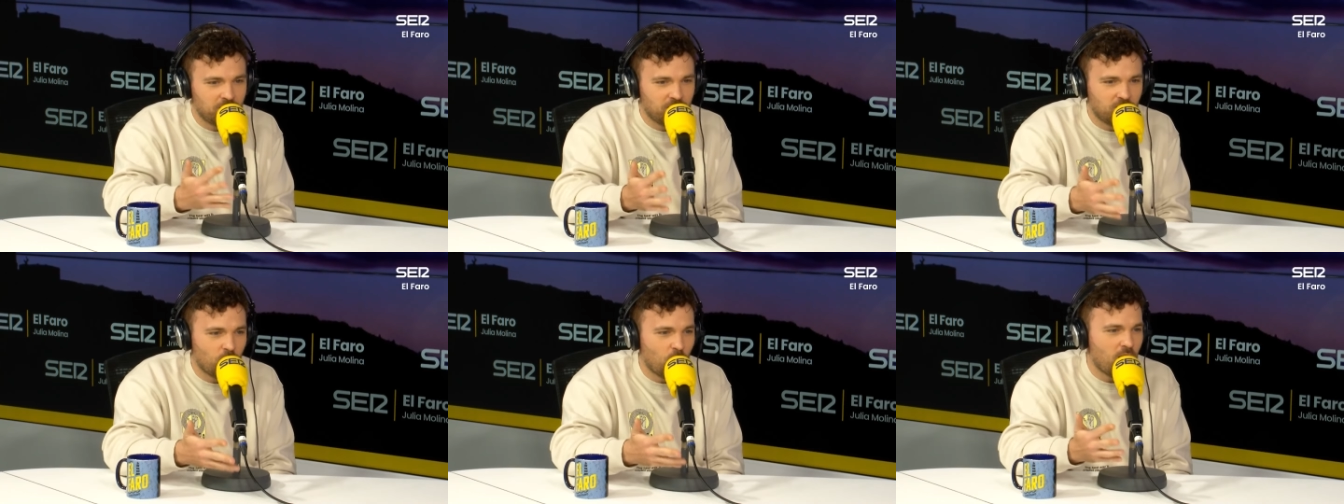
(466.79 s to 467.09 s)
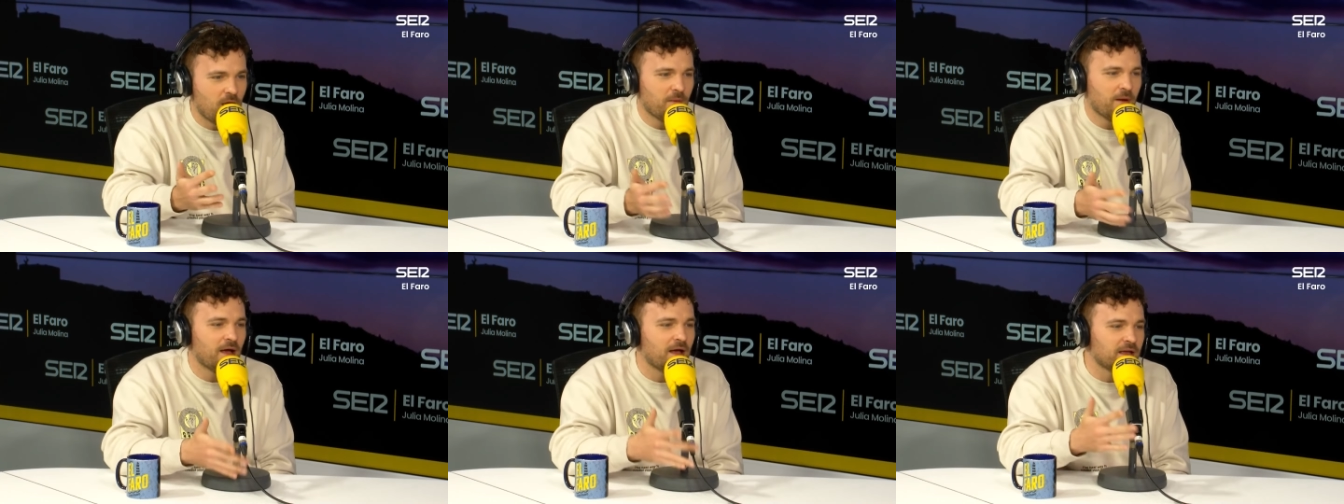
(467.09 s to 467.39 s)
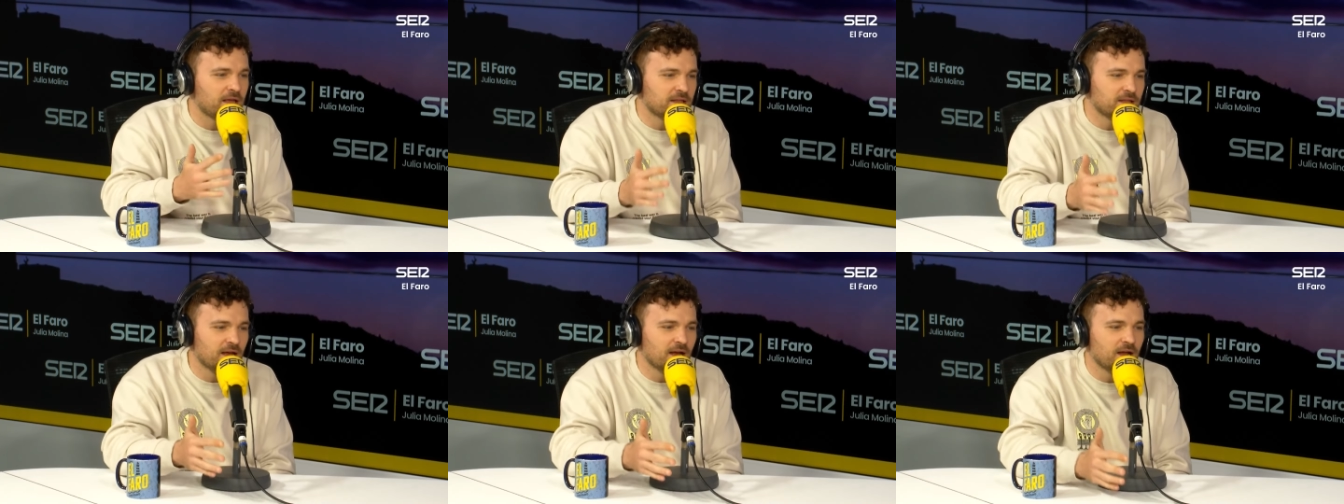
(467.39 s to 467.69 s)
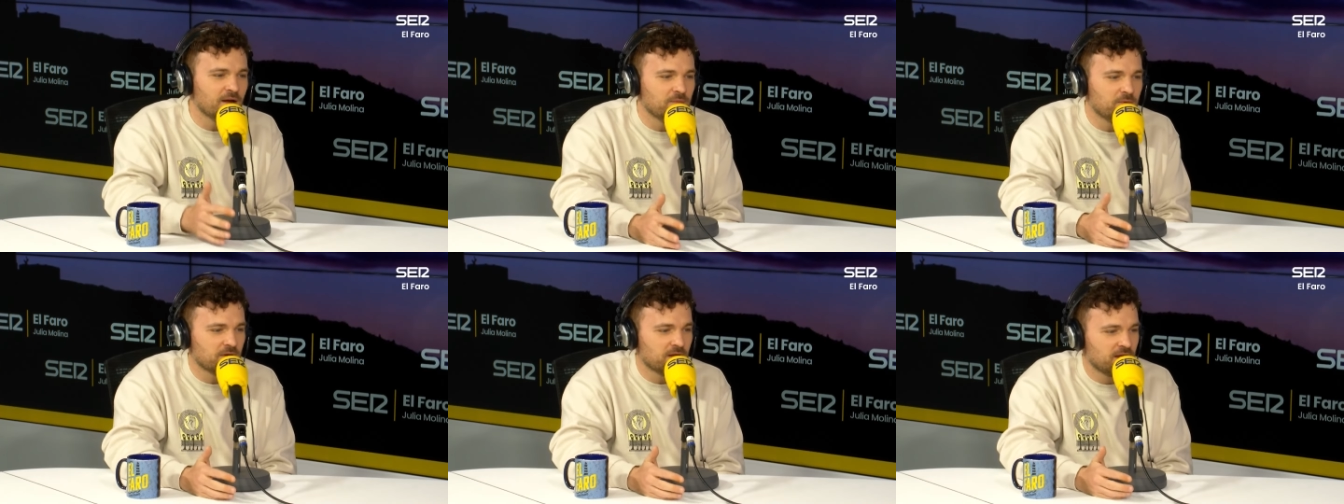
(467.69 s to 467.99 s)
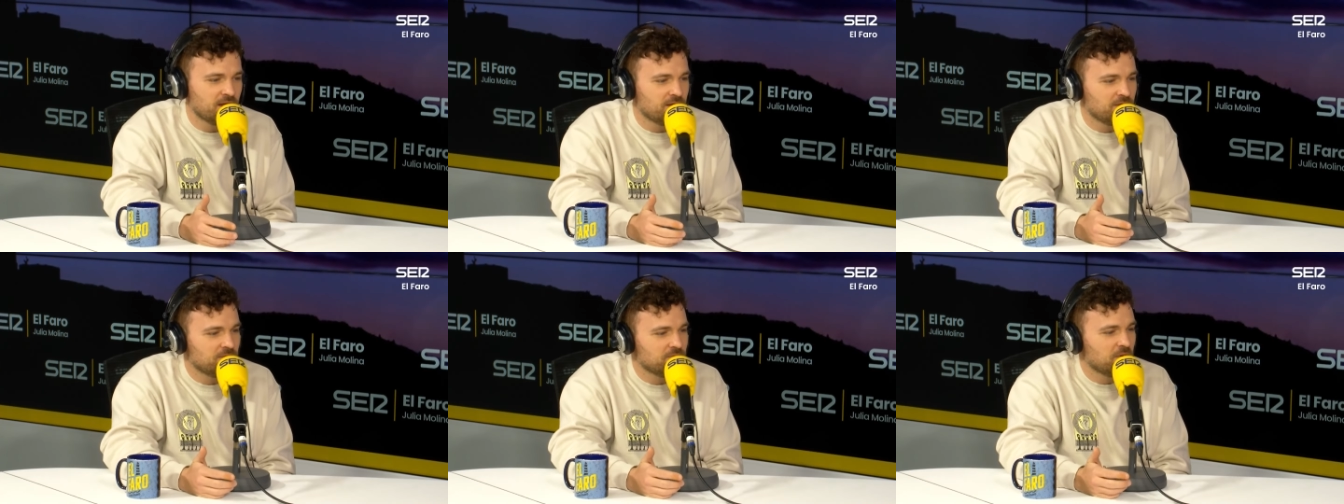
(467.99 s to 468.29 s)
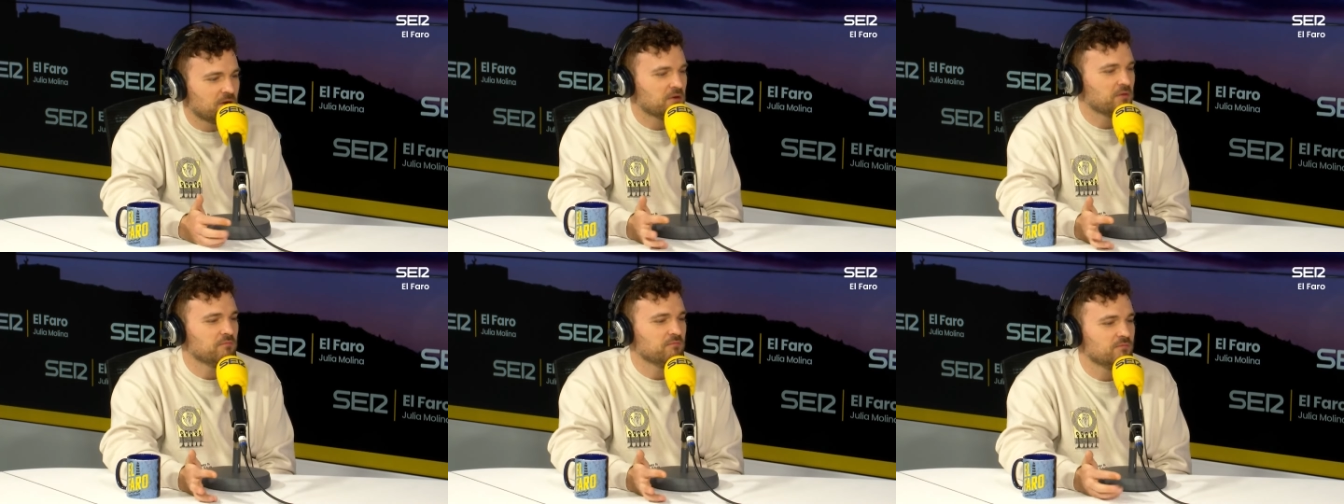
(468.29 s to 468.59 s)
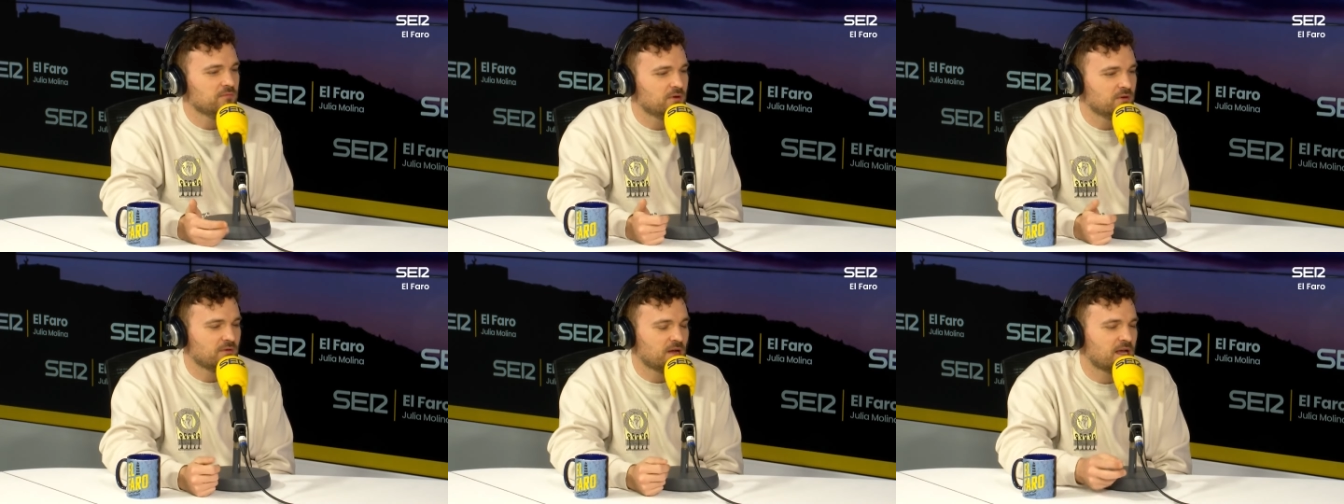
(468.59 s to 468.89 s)
nueva y tal, porque, bueno,
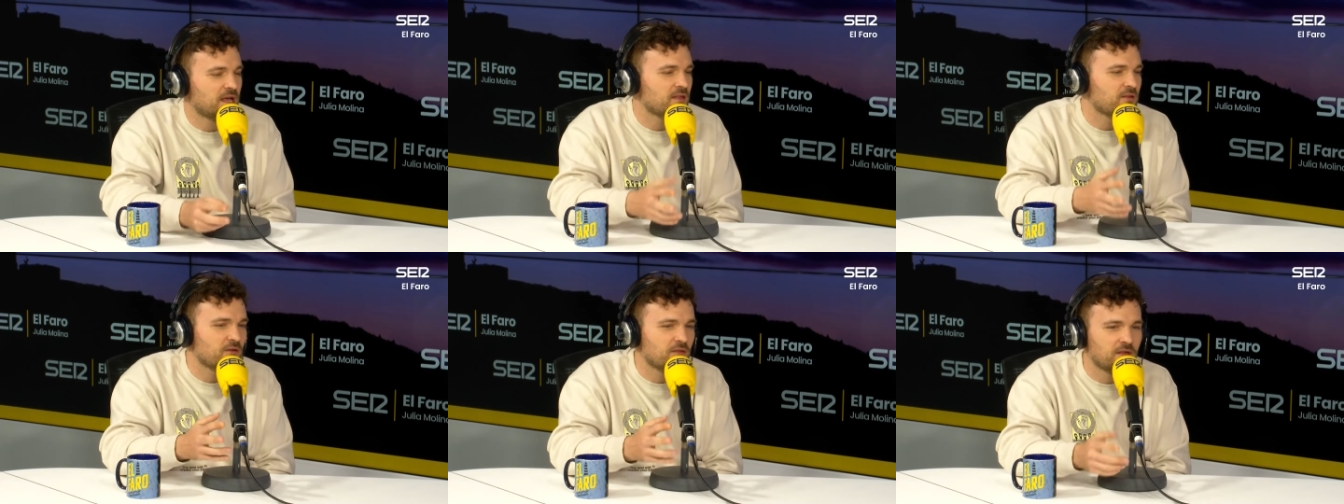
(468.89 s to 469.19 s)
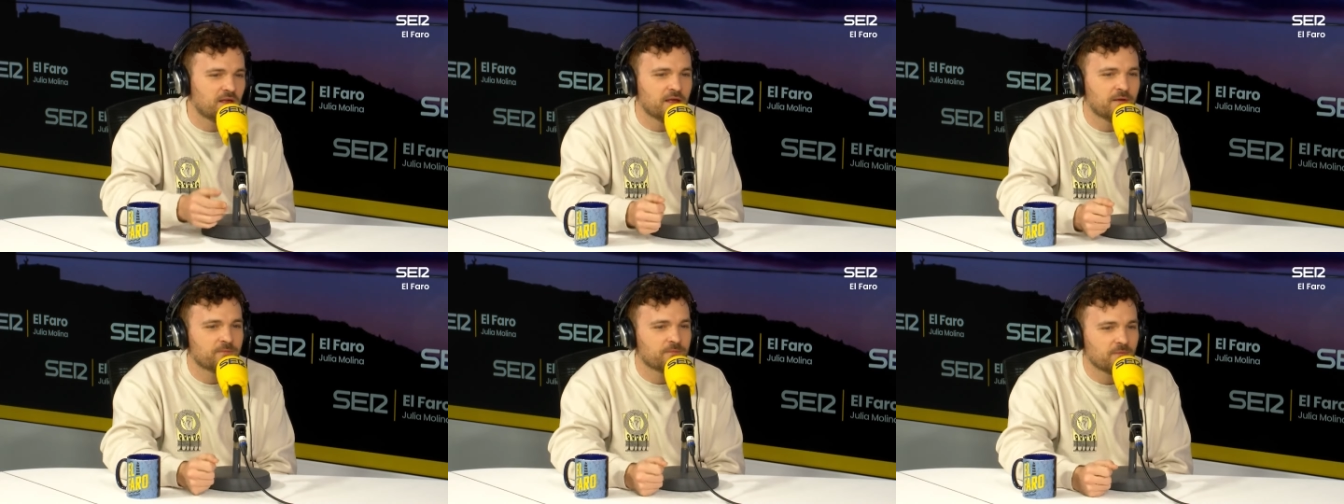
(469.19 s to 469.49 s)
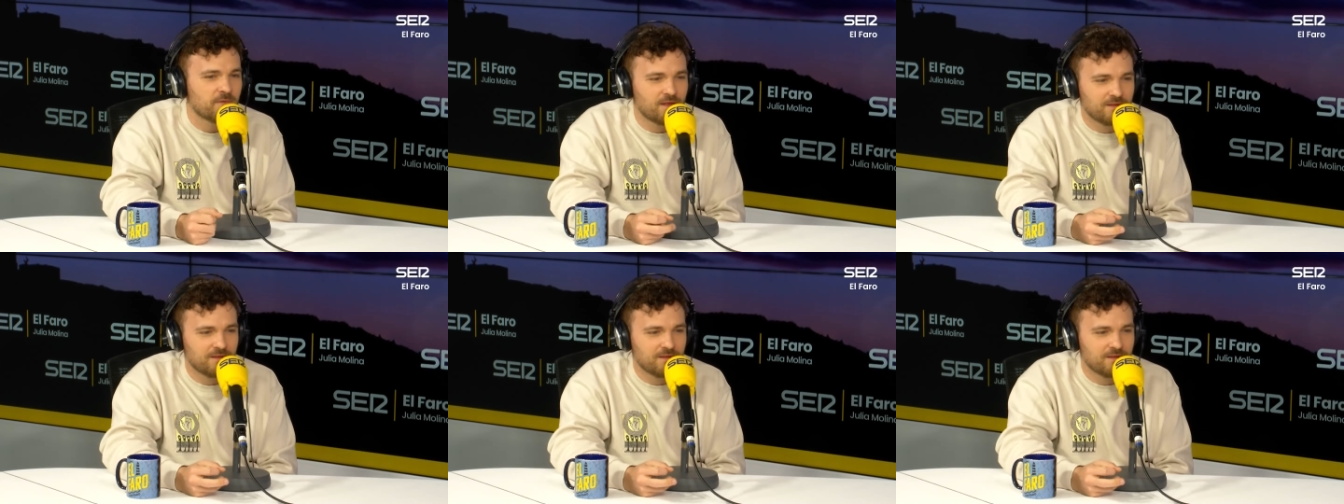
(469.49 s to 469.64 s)
por aquello de.